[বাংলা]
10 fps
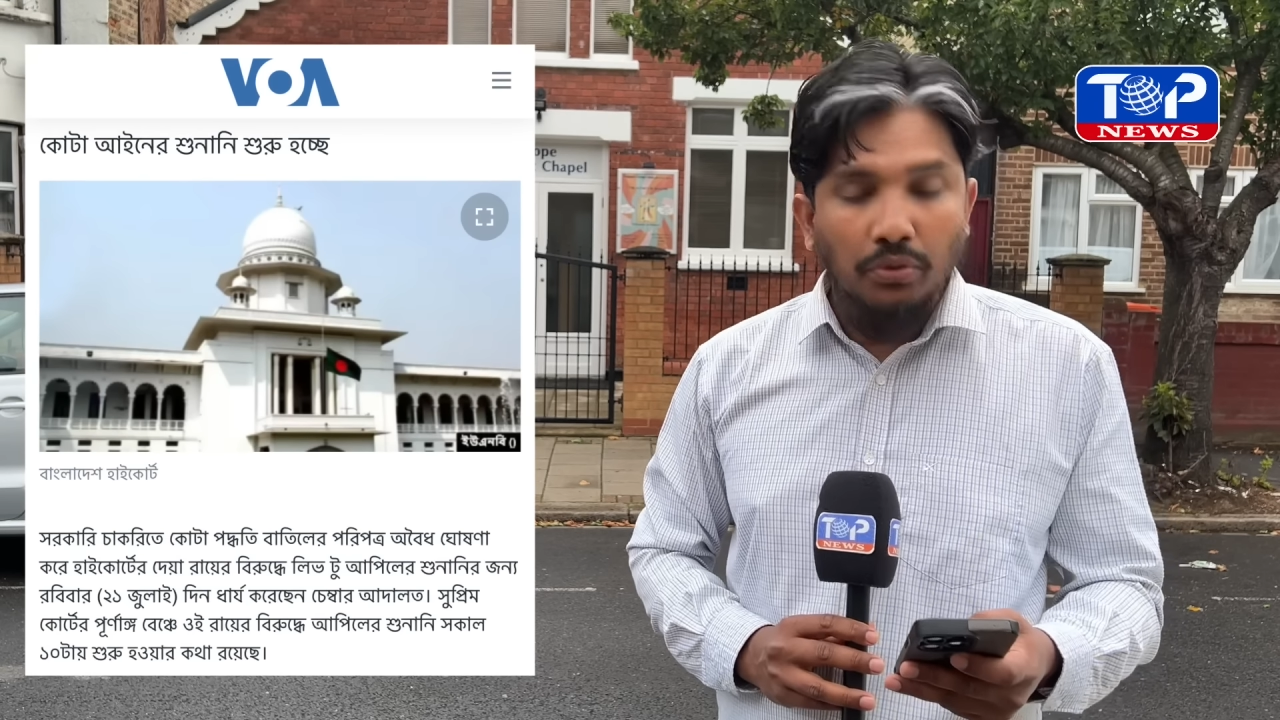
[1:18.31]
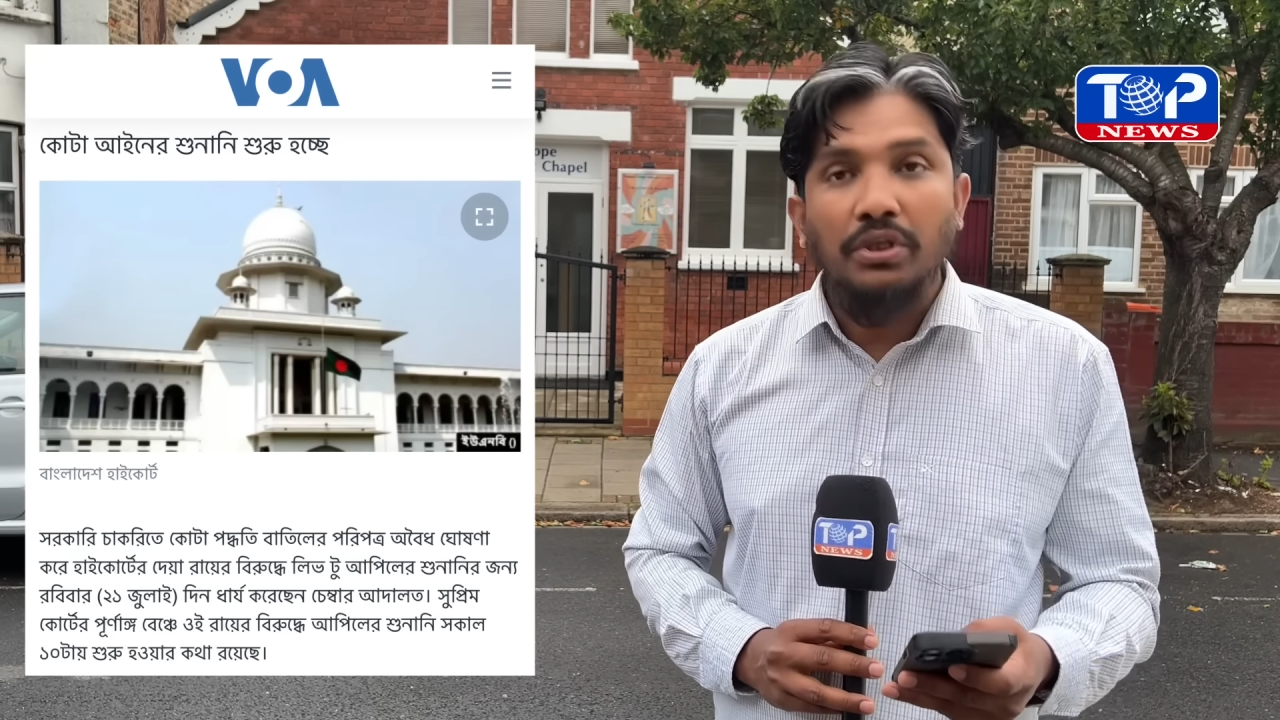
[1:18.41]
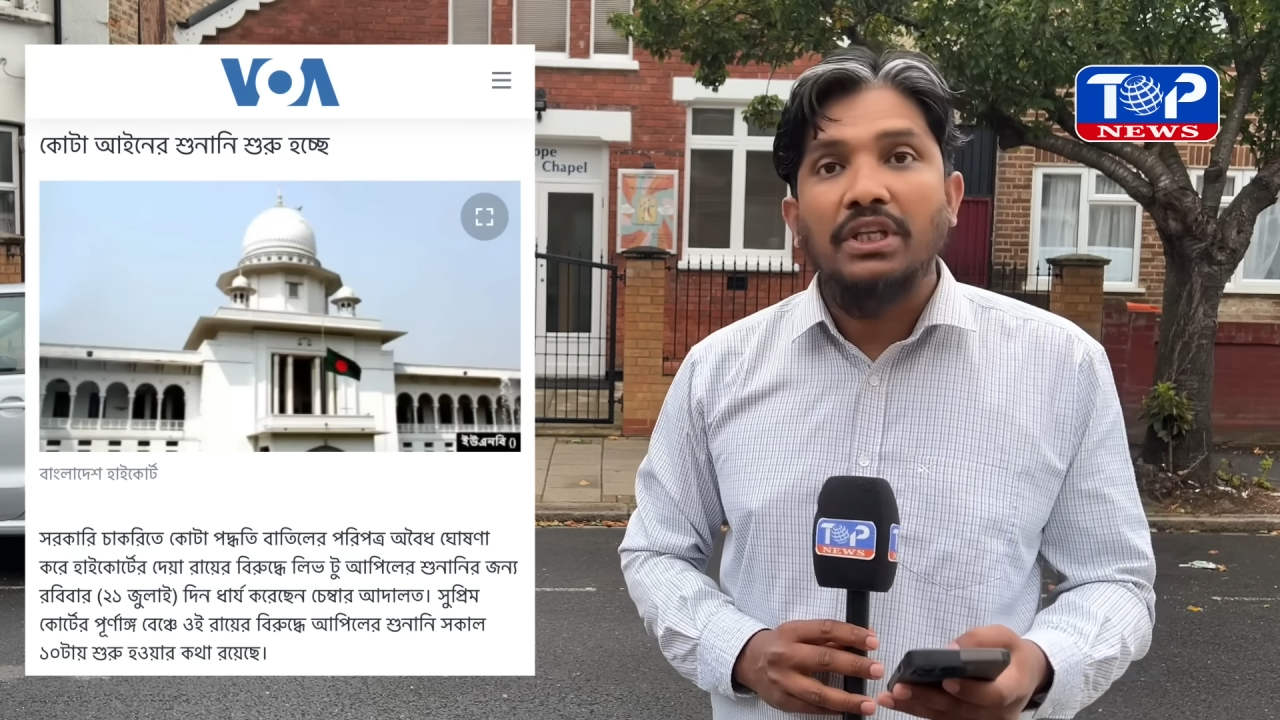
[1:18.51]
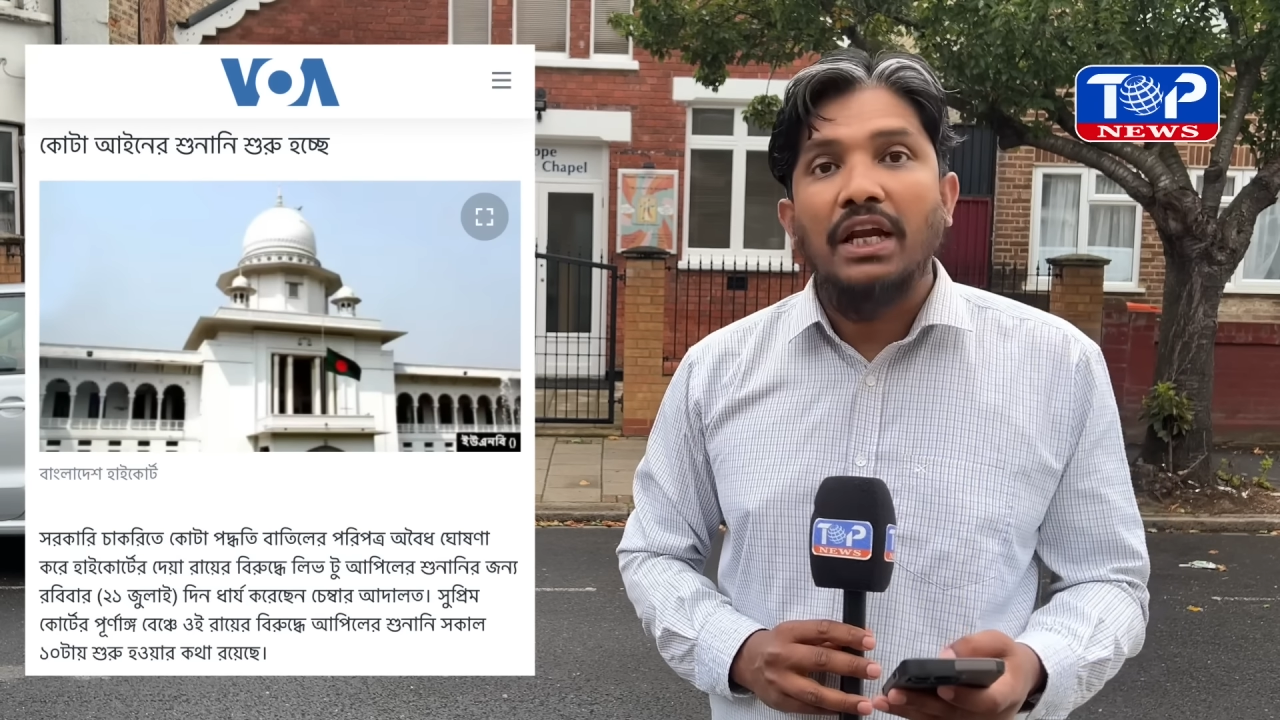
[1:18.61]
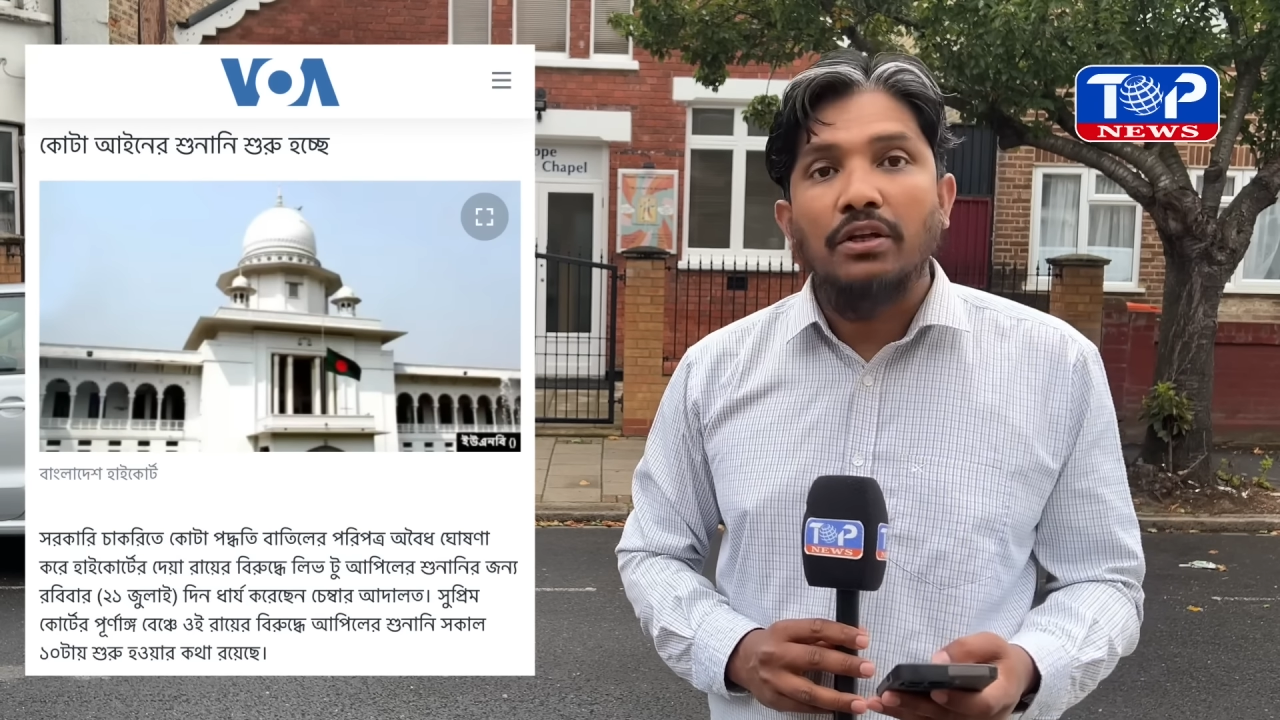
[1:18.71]

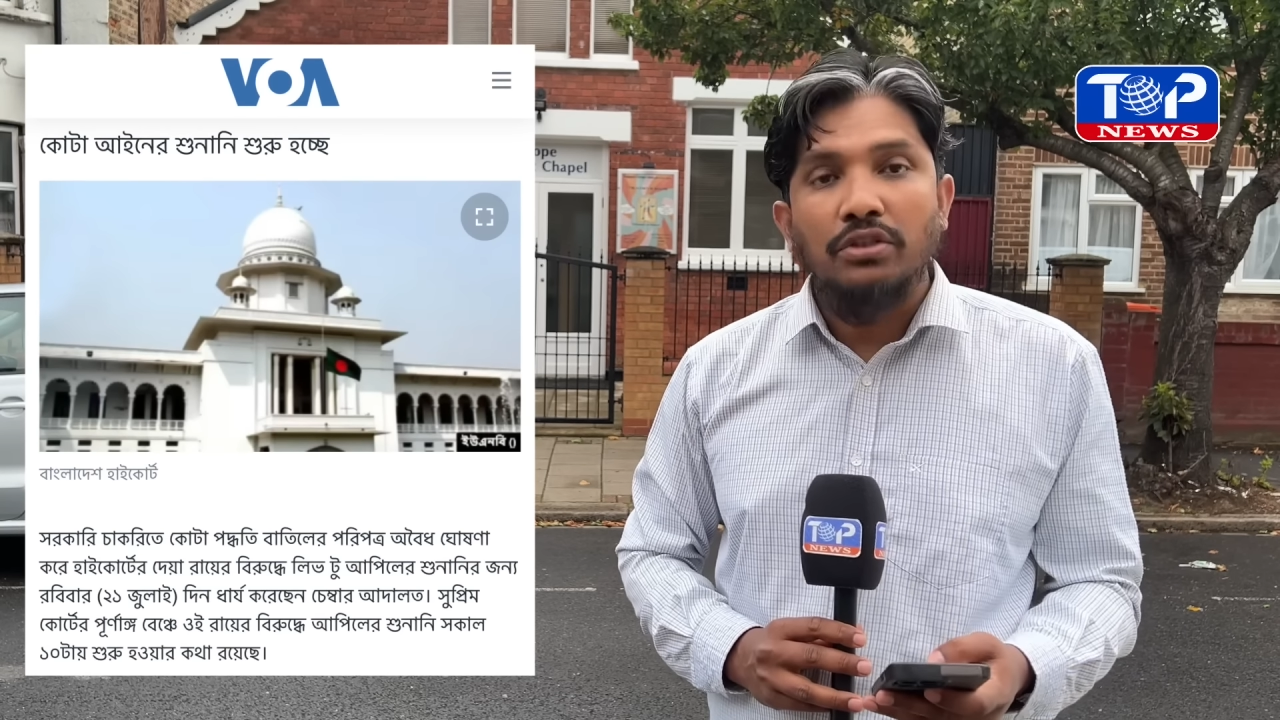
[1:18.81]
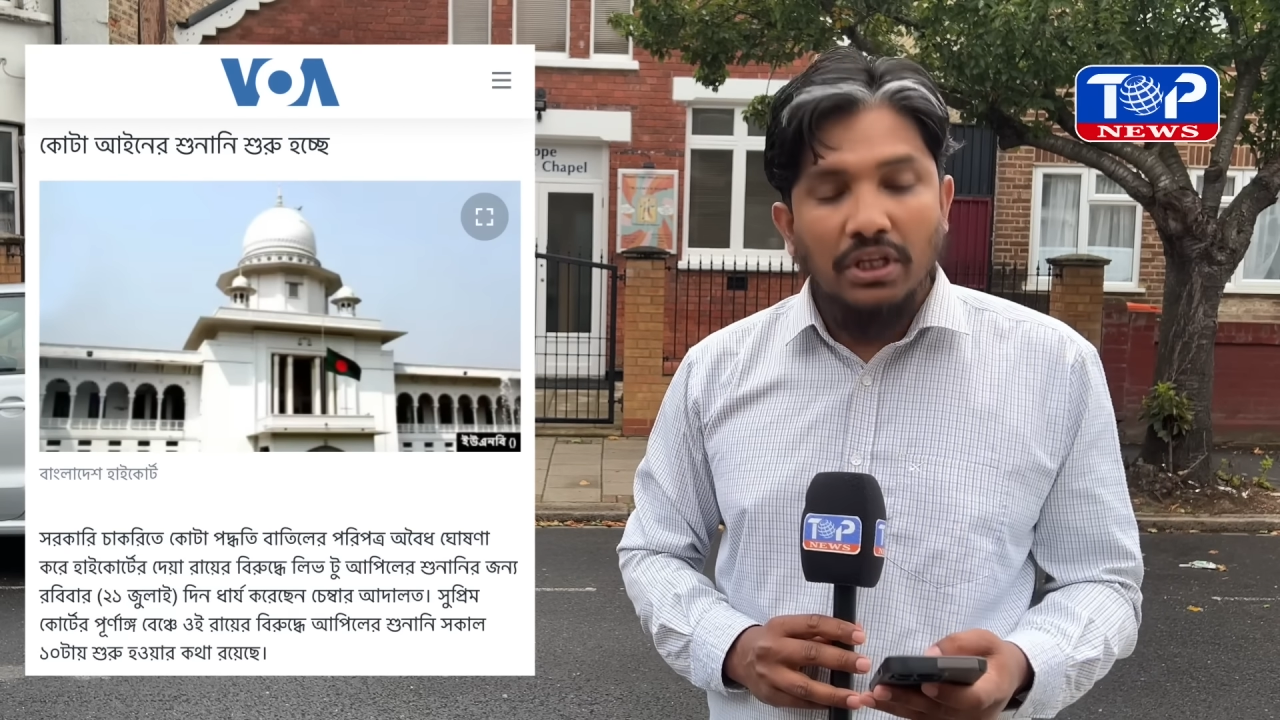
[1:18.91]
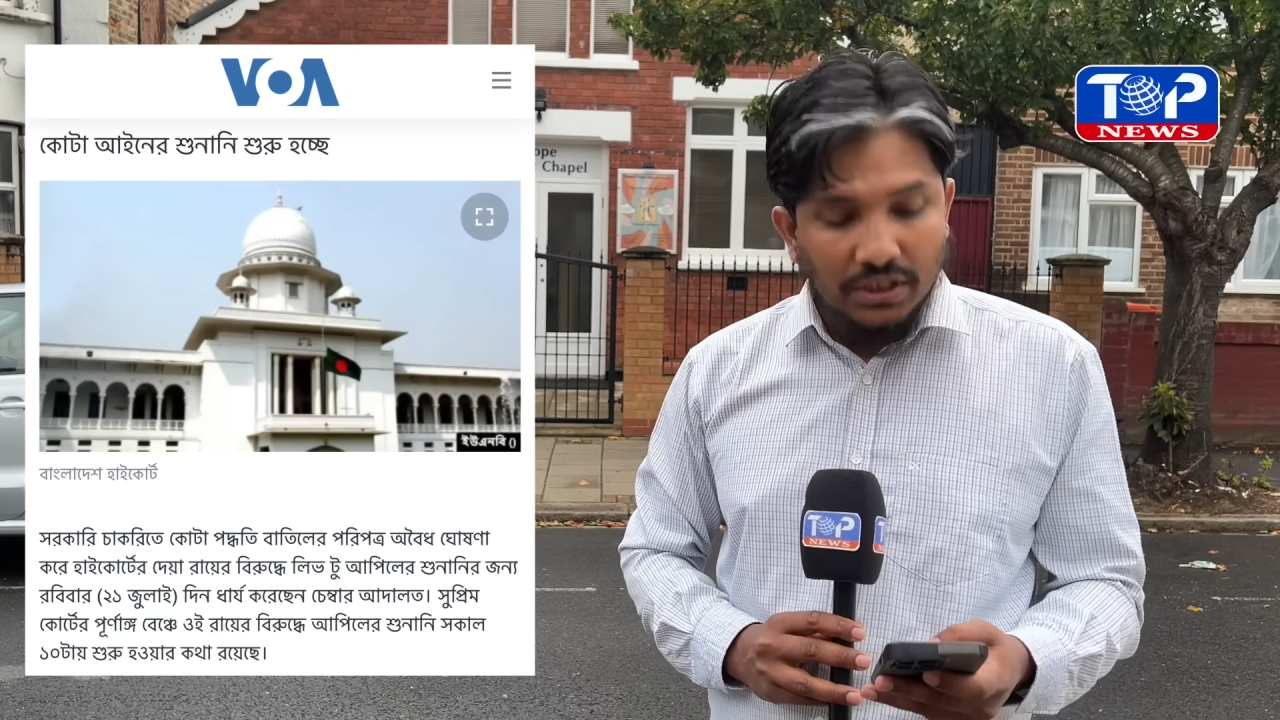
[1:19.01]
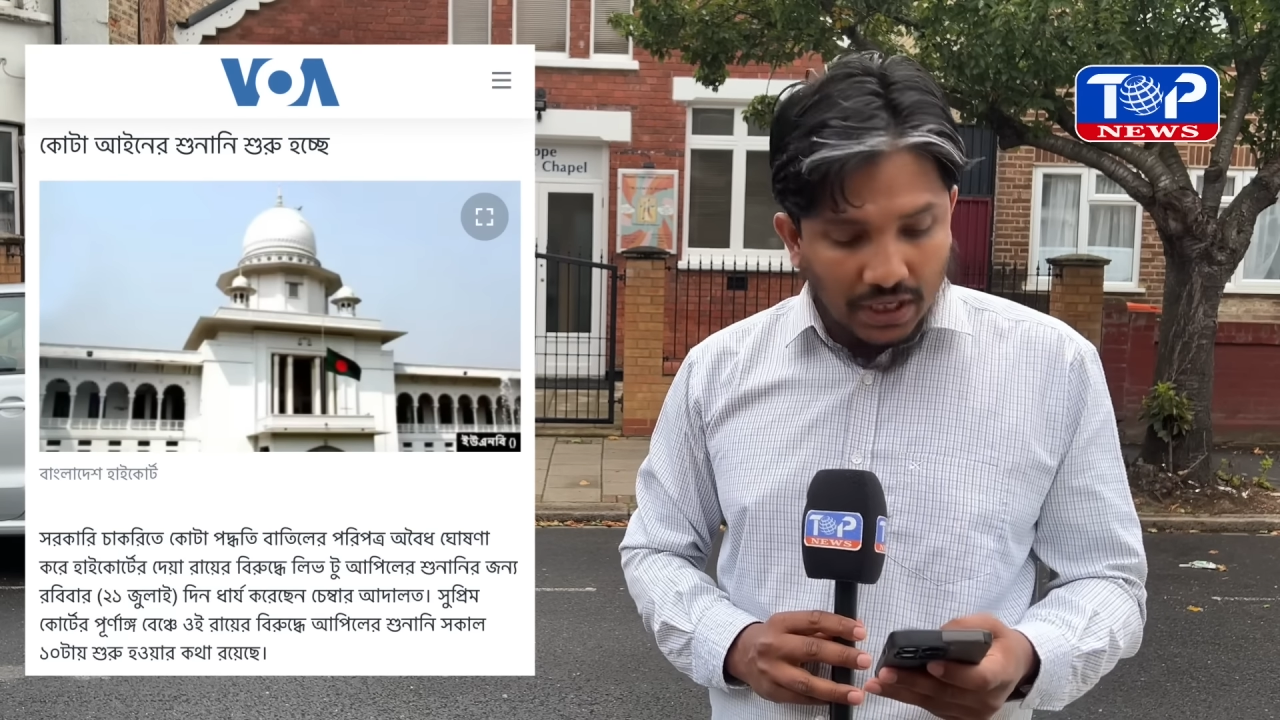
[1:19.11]
দুই সালে